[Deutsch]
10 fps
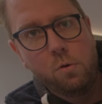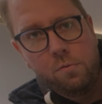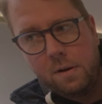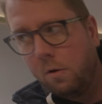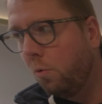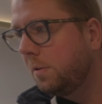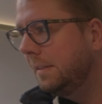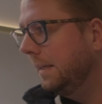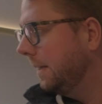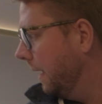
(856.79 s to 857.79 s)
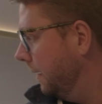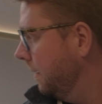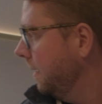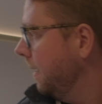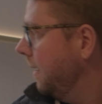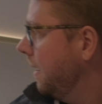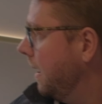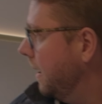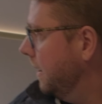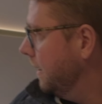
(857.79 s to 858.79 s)
Luft da hochziehen kann
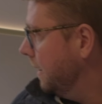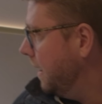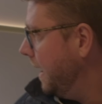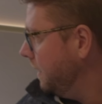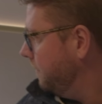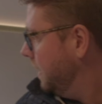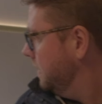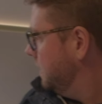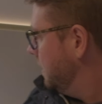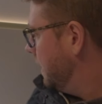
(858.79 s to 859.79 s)
hinten an der Heckwand.